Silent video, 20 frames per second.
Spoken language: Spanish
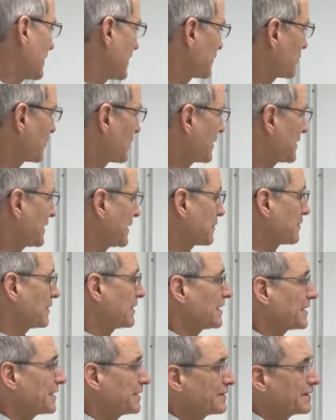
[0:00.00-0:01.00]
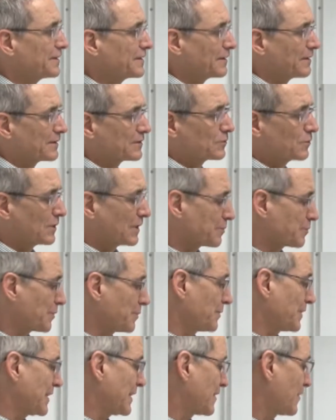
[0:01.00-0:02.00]
gasto cardíaco y la resistencia vascular
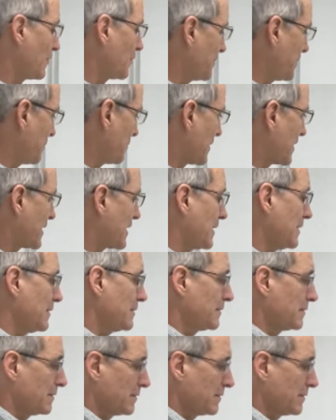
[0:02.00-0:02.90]
pulmonar. Lo mismo acá,